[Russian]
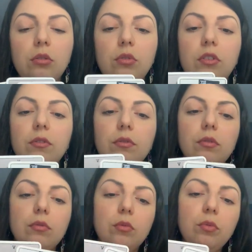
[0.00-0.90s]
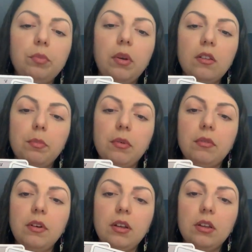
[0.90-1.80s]
То есть, ну, в
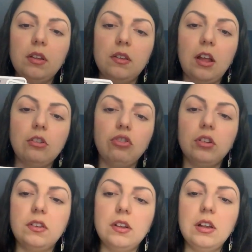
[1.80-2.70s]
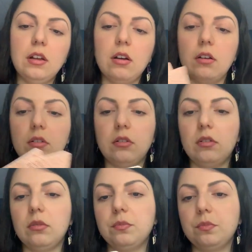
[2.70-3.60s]
принципе, вы достаточно сильно
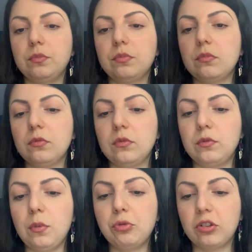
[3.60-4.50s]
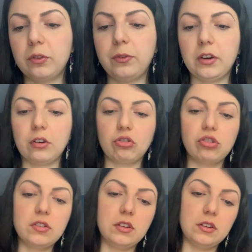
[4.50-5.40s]
э, в общих сферах
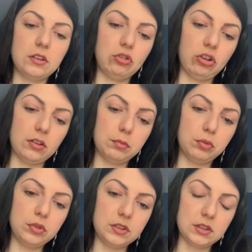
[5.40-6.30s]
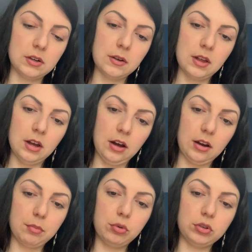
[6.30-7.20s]
жизни сейчас будете
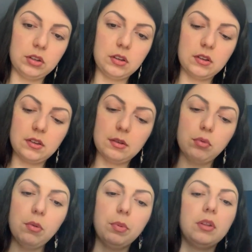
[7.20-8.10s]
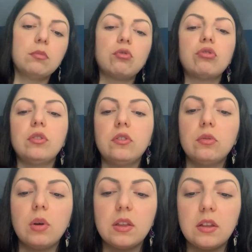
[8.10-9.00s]
работать над собой, потому что
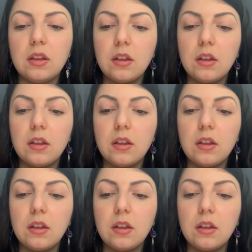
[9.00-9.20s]
ситуация